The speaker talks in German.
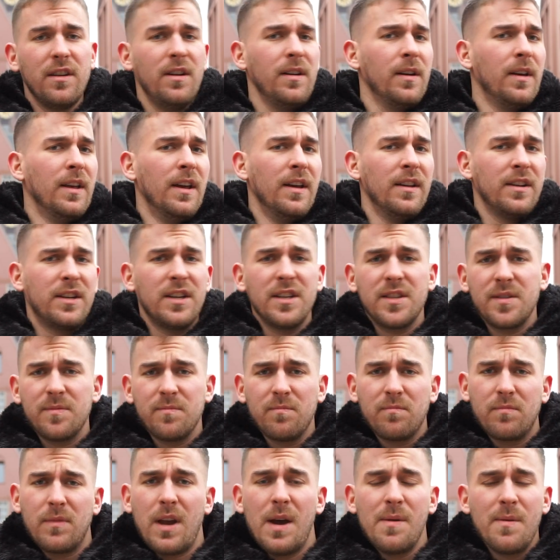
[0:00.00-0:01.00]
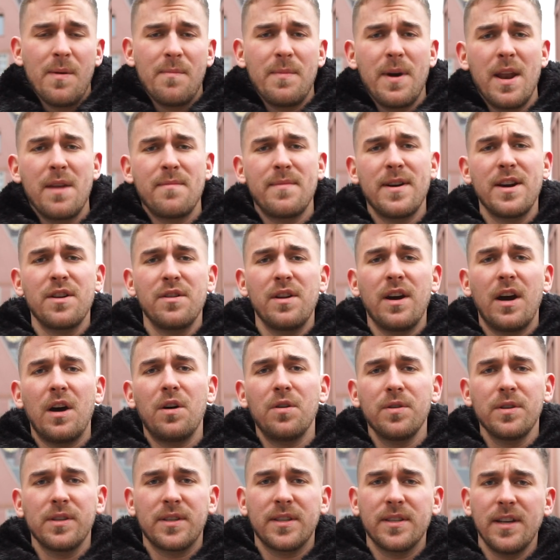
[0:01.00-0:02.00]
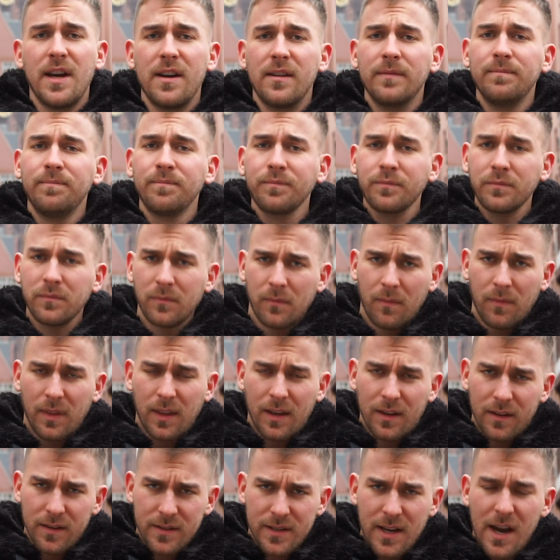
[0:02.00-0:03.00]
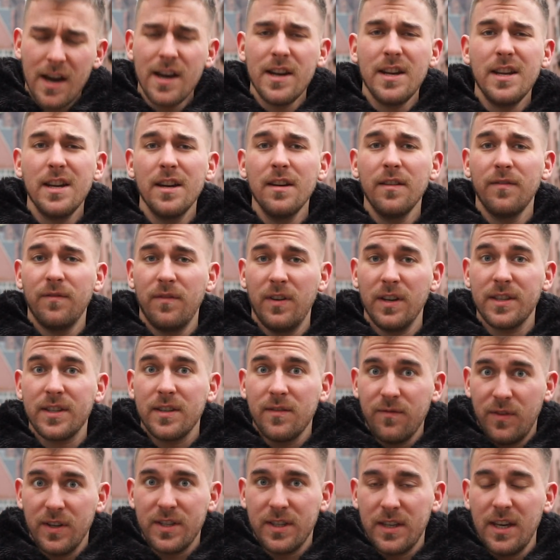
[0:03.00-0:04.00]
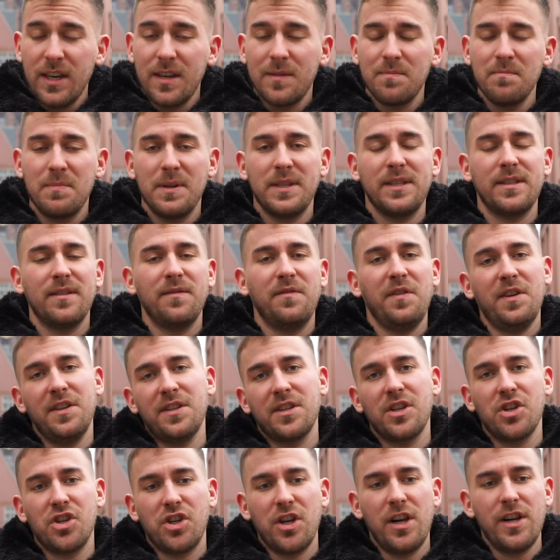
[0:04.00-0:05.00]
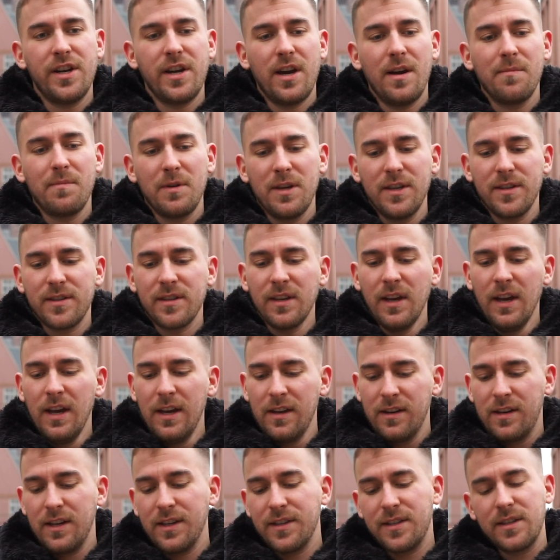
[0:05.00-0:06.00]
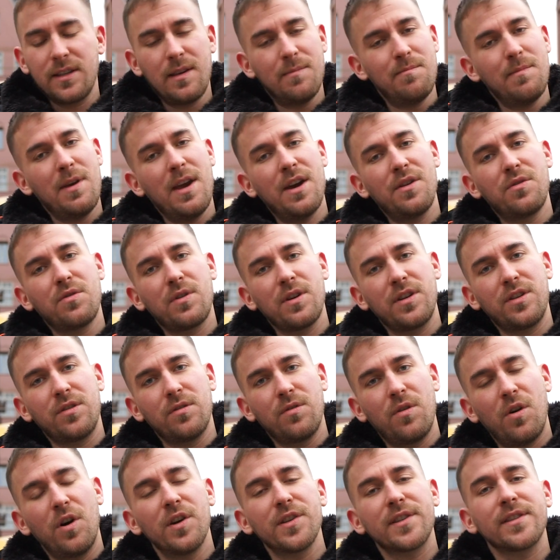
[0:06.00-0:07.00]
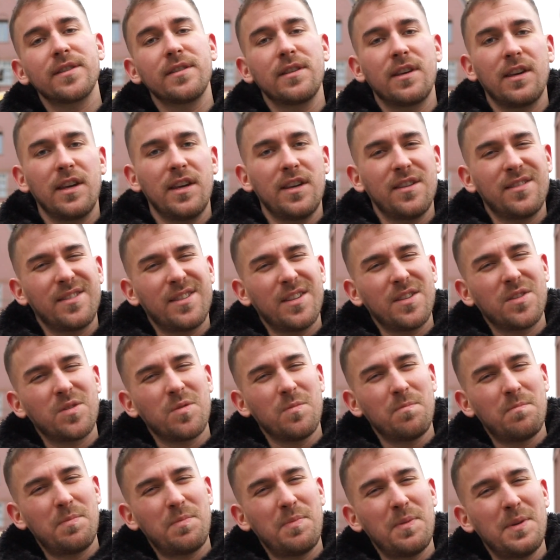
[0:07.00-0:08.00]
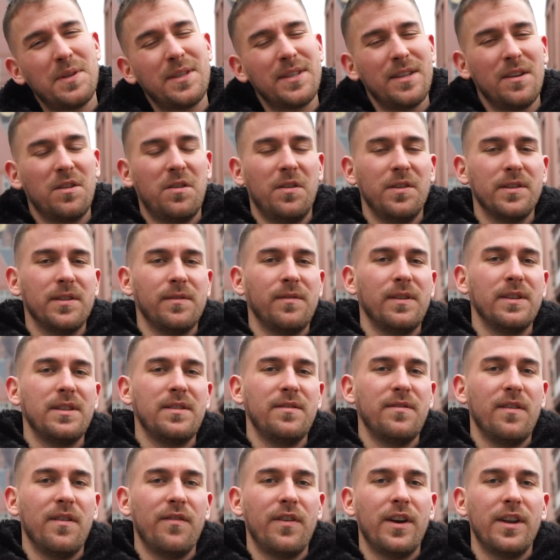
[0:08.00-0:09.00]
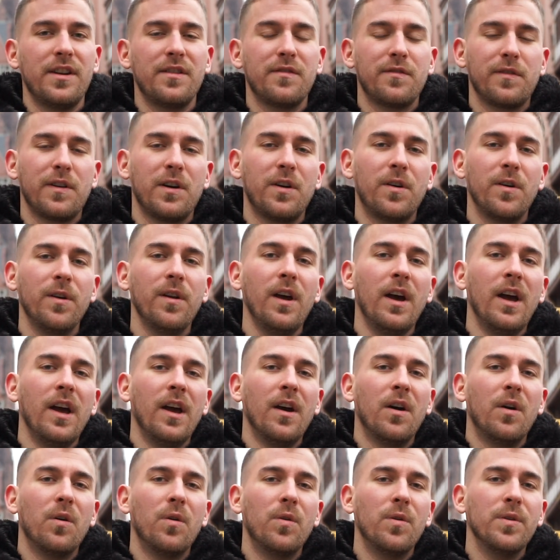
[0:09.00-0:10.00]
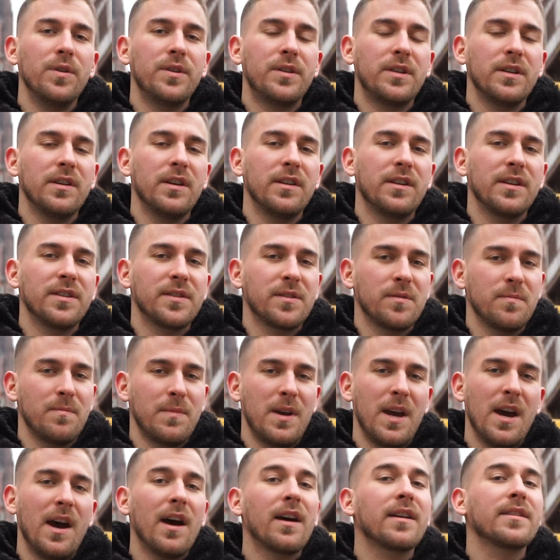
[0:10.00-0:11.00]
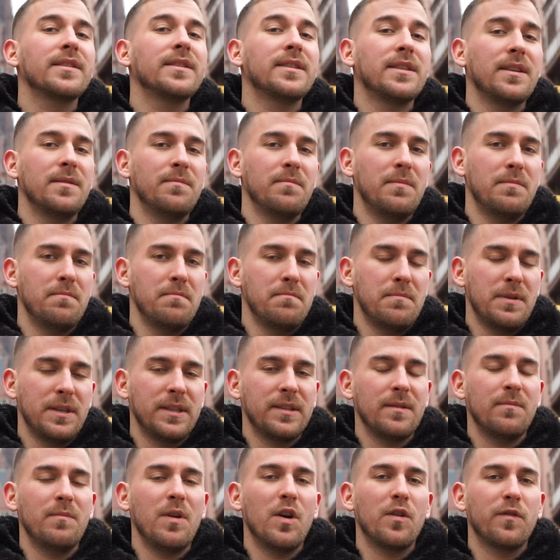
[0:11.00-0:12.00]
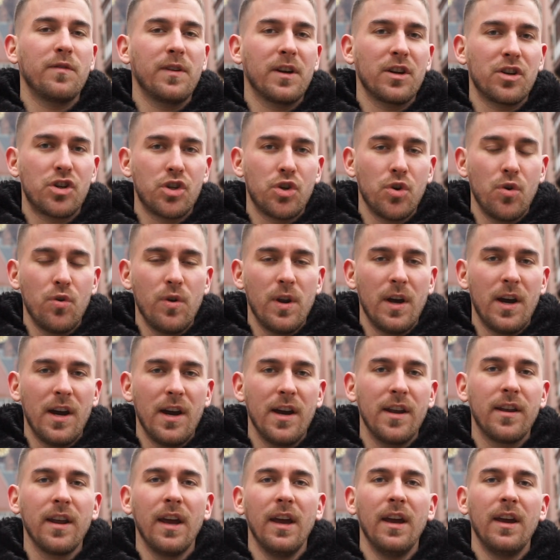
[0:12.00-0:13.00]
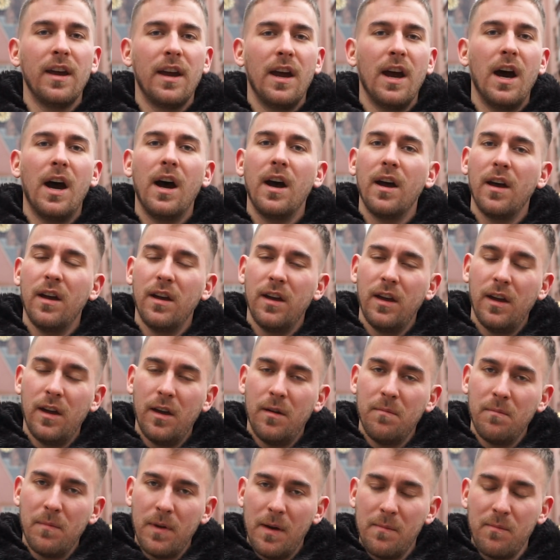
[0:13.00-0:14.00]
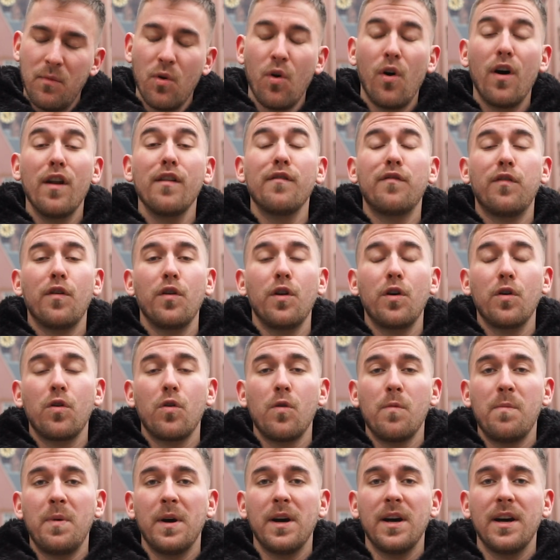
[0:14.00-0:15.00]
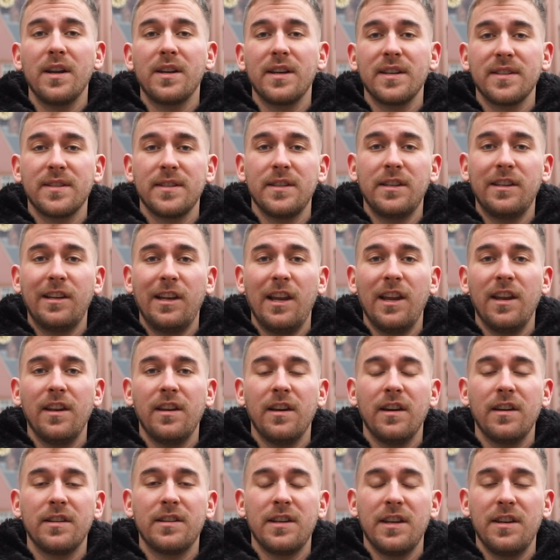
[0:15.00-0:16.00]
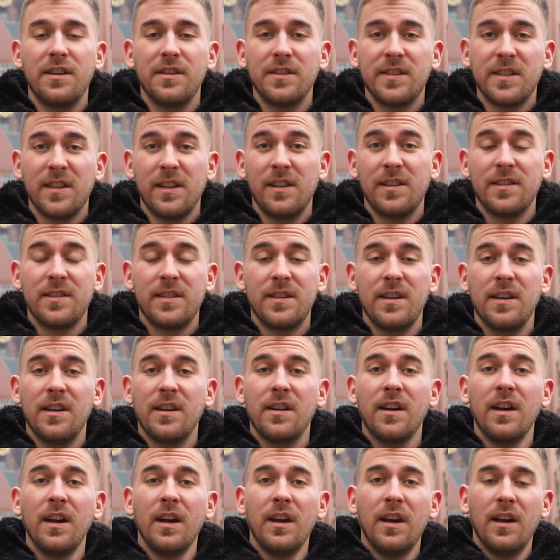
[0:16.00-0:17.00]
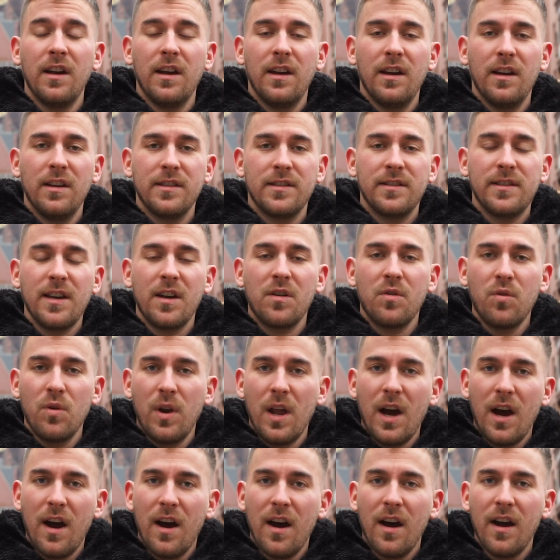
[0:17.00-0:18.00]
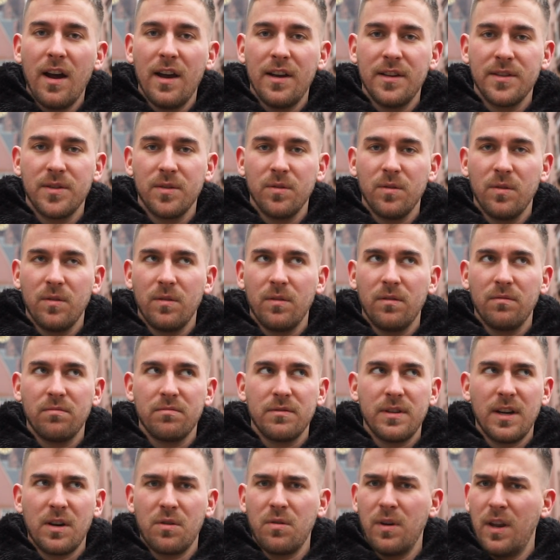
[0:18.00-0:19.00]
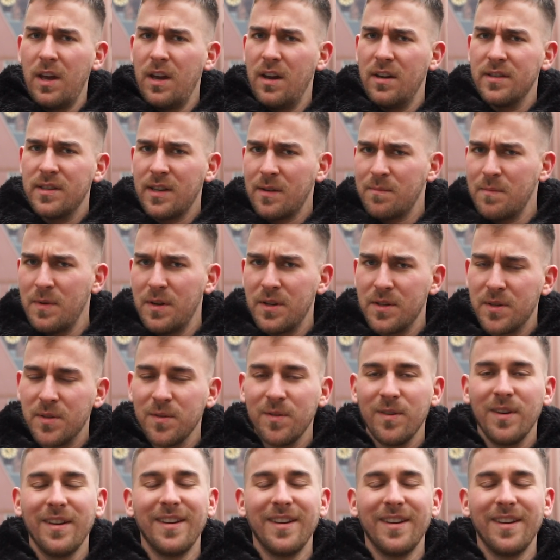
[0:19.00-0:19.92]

Ne? Das kann man meiner Meinung nach auch nicht sagen. Das eine, was, was ich ein bisschen festgestellt habe, ist, dass je mehr du Richtung Osten gehst, desto ein bisschen konservativer werden die Frauen und äh, desto mehr achten sie ein bisschen mehr auf ihre Schönheit. Ja, äh, im, im, Norden von Europa, da sind die Länder tendenziell sehr äh, säkular, also säkulär, sagt man das so.